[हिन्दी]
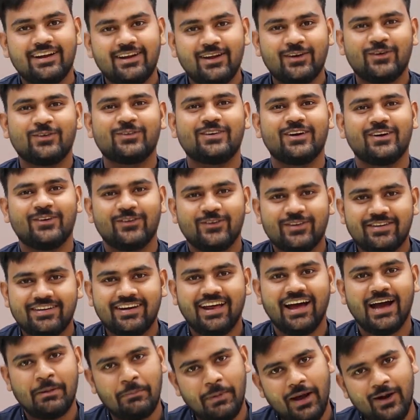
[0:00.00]
साडा कुट्टा
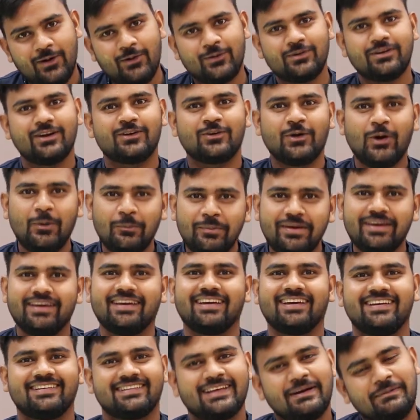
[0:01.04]
कुट्टा हमारा कुट्टा टोमी
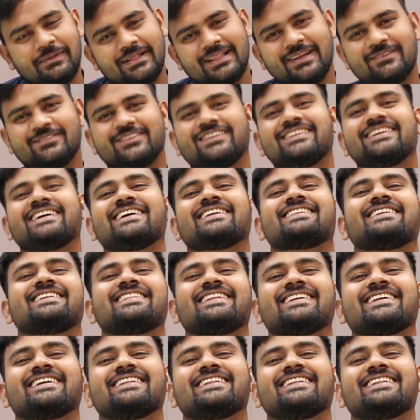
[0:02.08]
इसका मतलब तो ये सीधा